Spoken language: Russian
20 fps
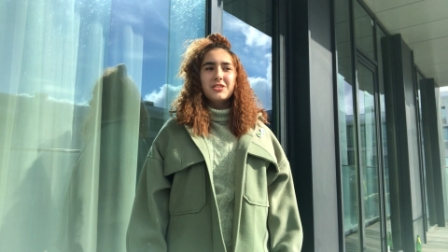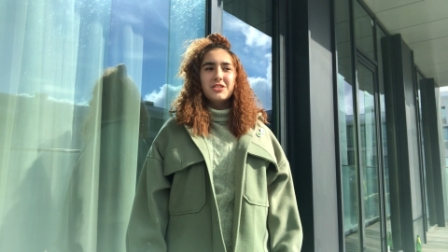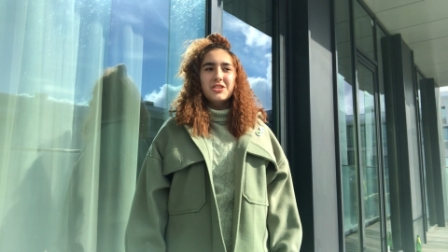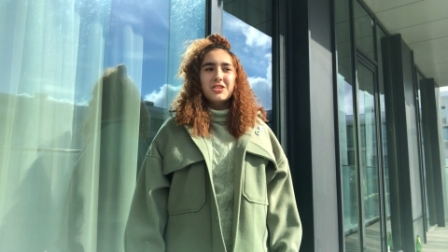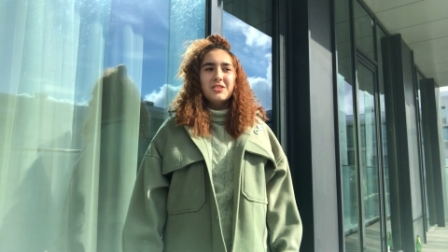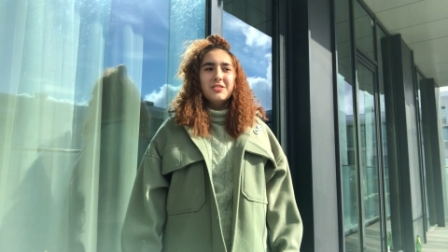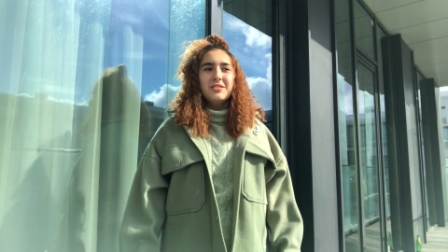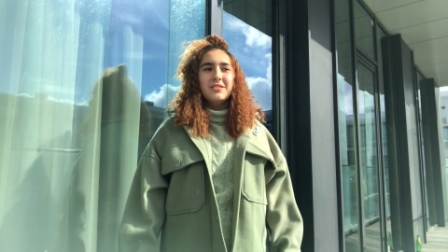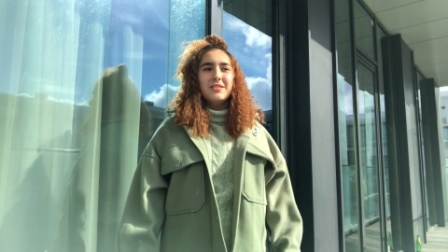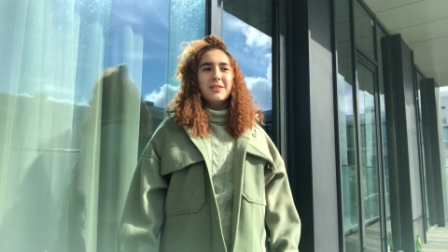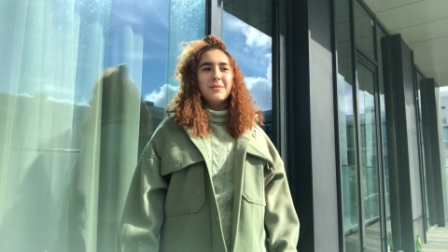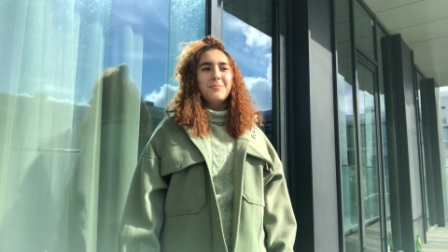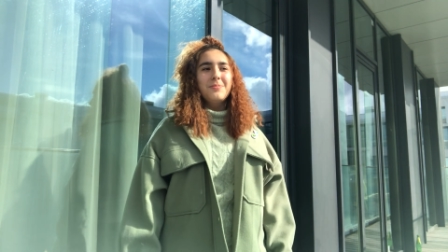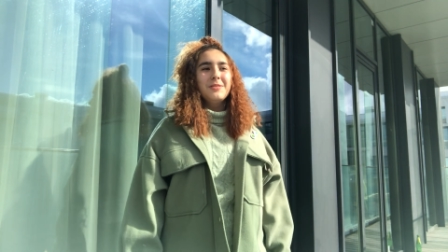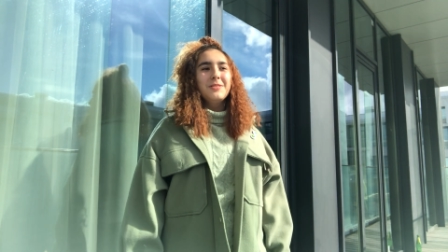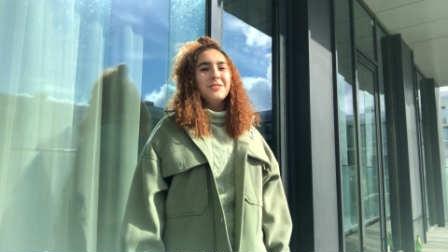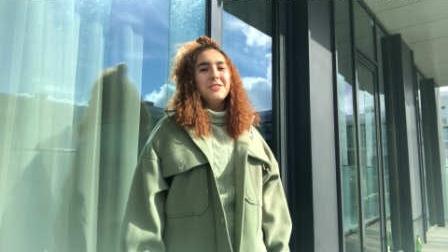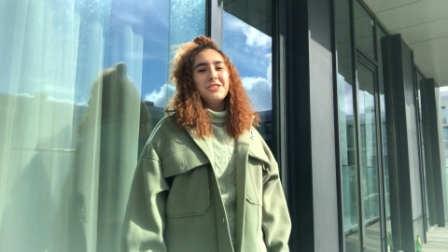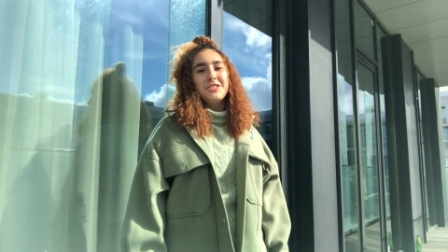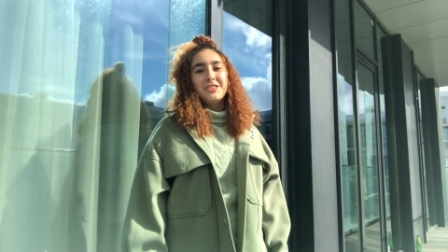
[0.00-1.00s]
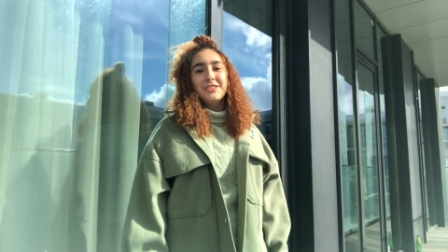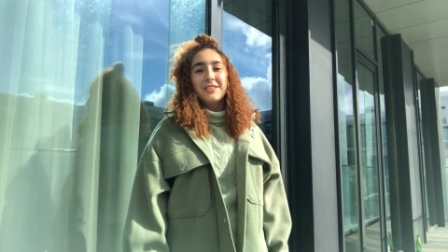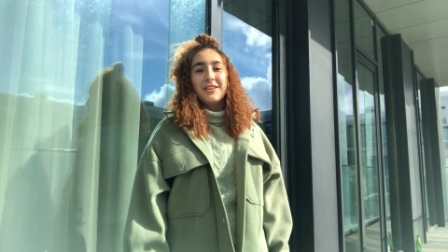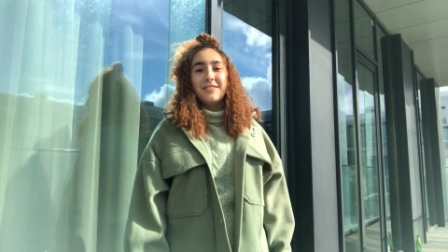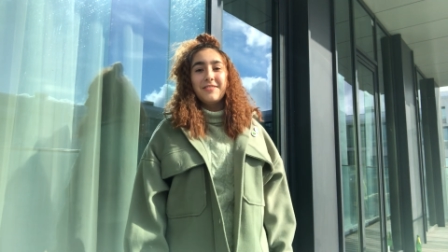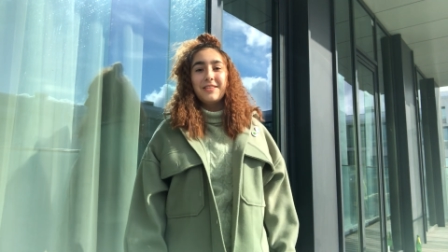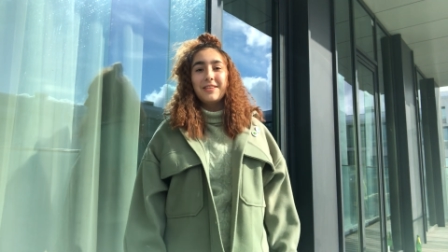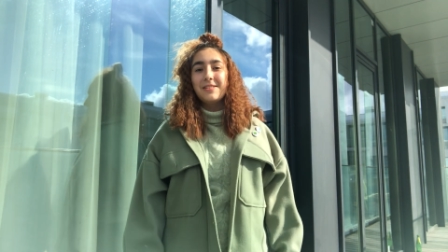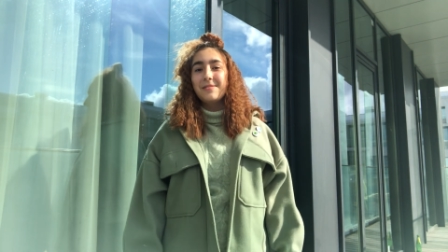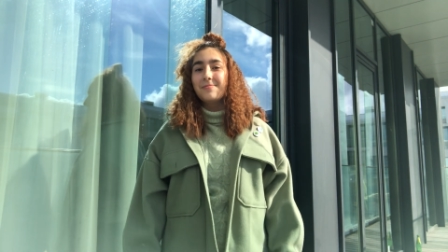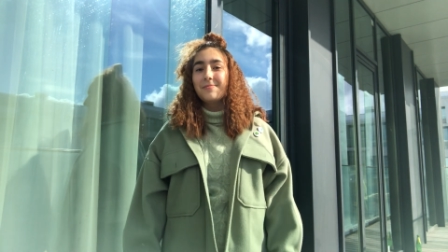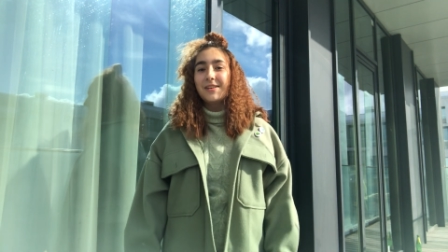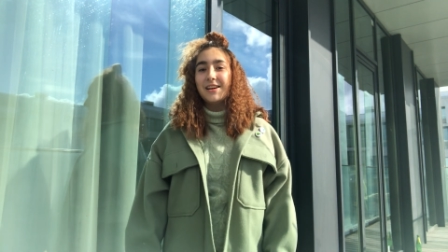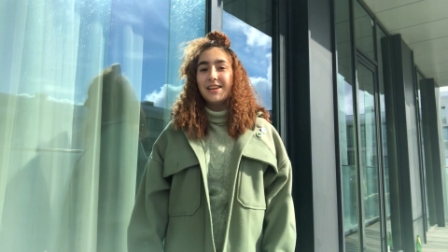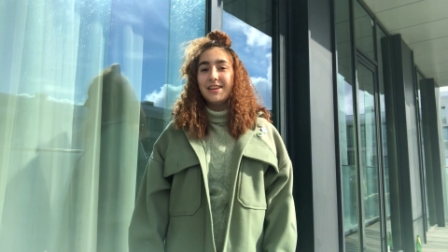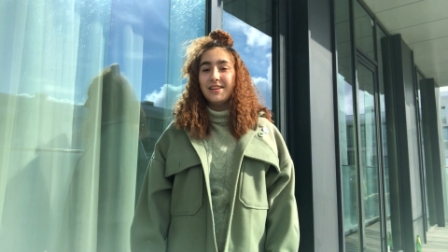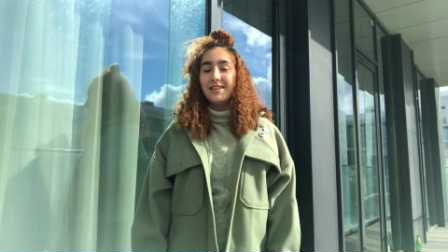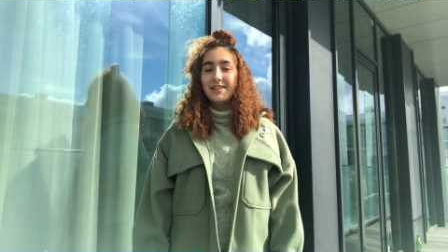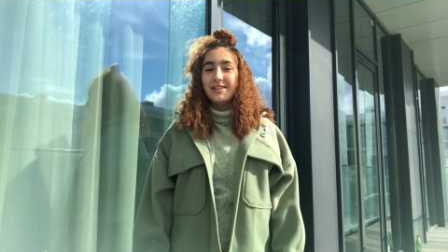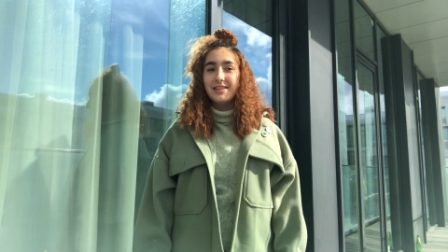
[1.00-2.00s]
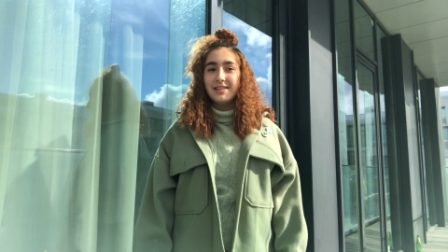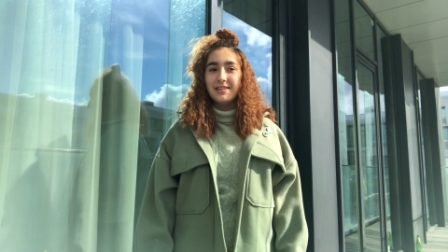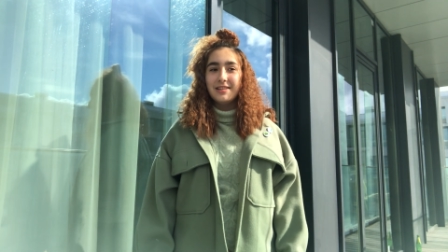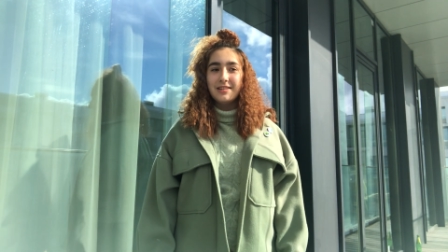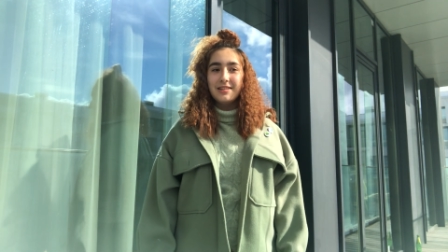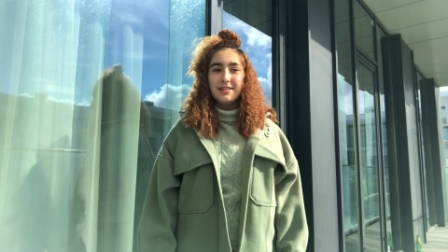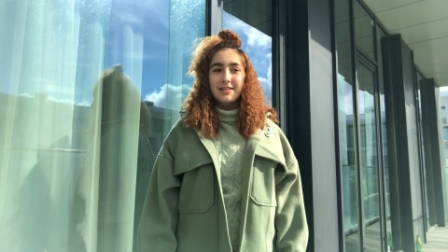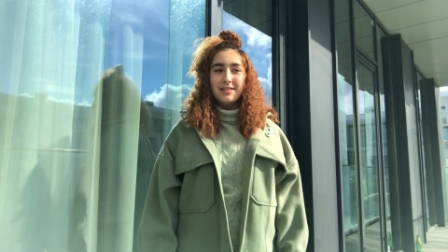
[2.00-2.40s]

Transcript: жил да был человек маленький.